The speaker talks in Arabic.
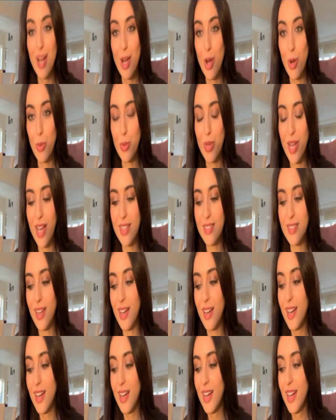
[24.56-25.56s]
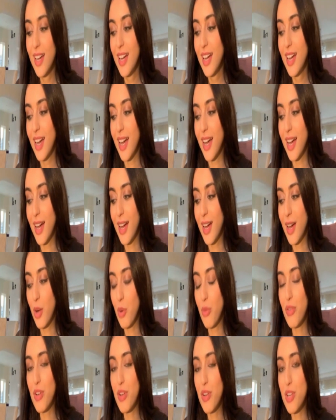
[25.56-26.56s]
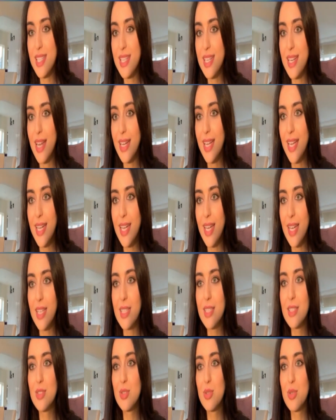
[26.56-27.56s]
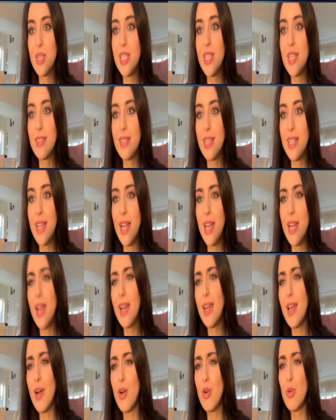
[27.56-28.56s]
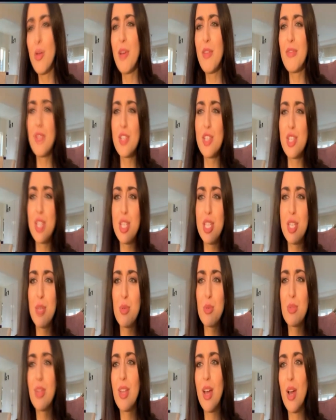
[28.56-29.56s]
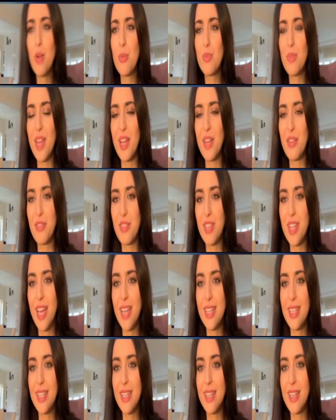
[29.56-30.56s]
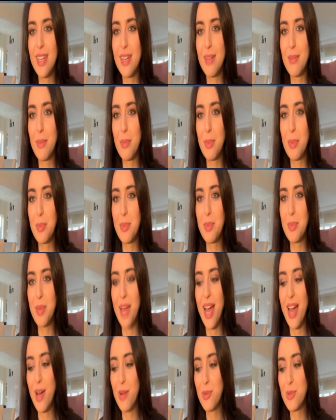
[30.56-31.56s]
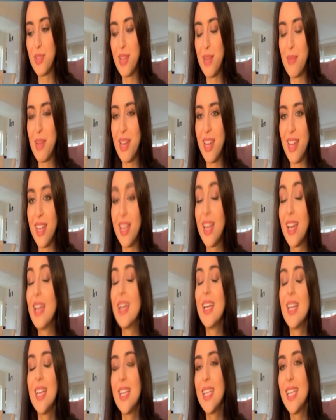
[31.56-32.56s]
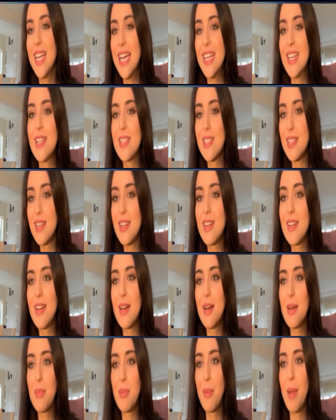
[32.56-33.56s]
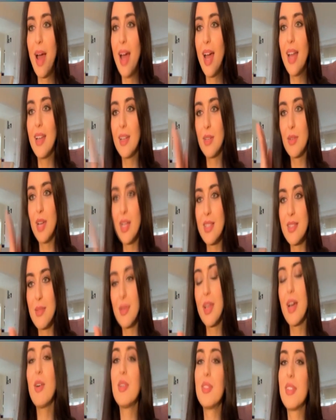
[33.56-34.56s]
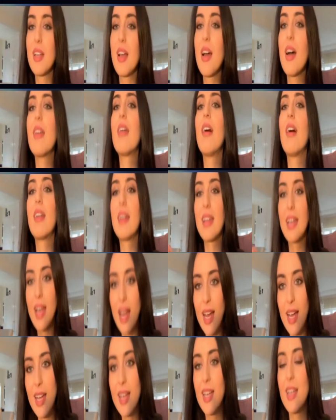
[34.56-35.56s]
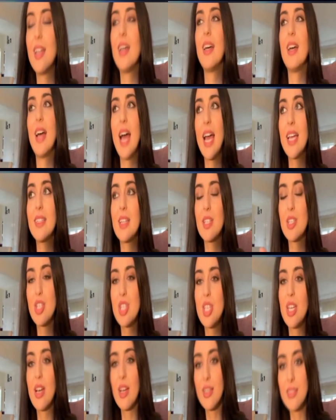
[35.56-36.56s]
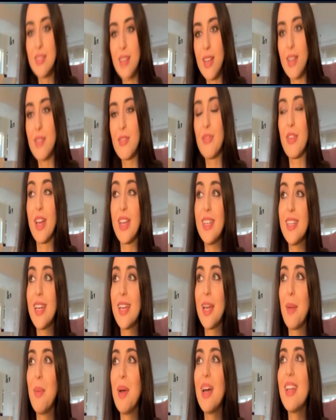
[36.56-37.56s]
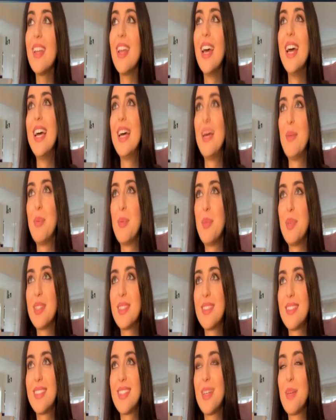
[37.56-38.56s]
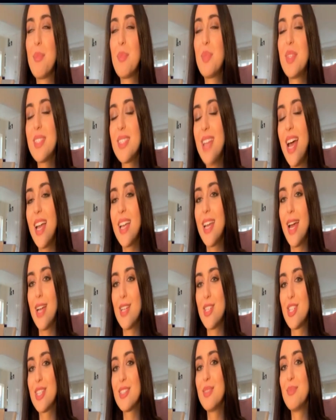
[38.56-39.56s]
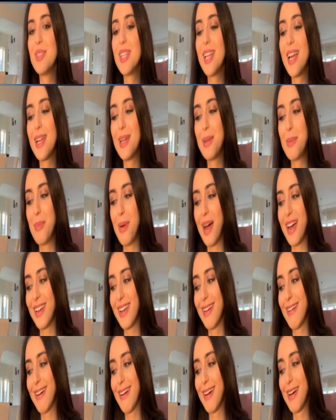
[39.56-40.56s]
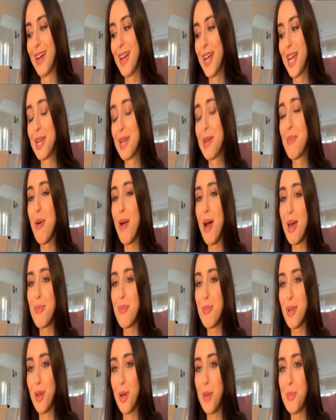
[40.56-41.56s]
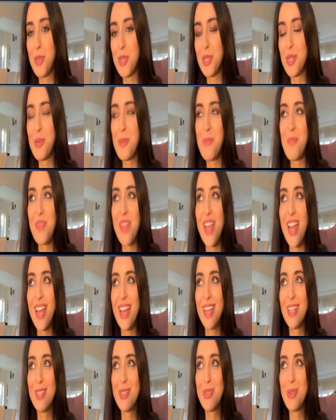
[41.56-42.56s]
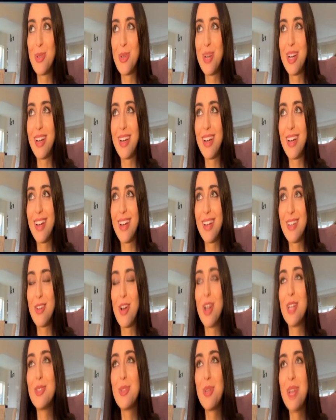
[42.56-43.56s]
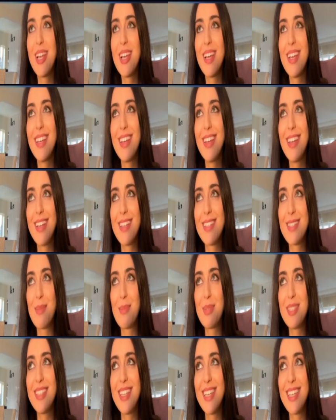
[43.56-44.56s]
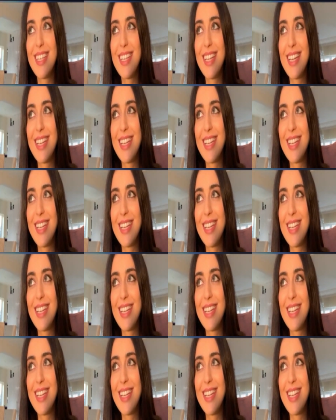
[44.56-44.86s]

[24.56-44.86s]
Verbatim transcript: واولادها آه، وفجاه صرنا نحن انه هي تقلنا لا لا وما في شيء وتع بتعرفي يعني آه، بيحاولوا دائما هيك نحن صرنا بمحل انه لازم ناخذ القرار لا هيدا الشيء خطر فهي كمان بتزعلي عن جد من القلب على الكبار بالعمر انه آه، انه هدول هن اذا بدك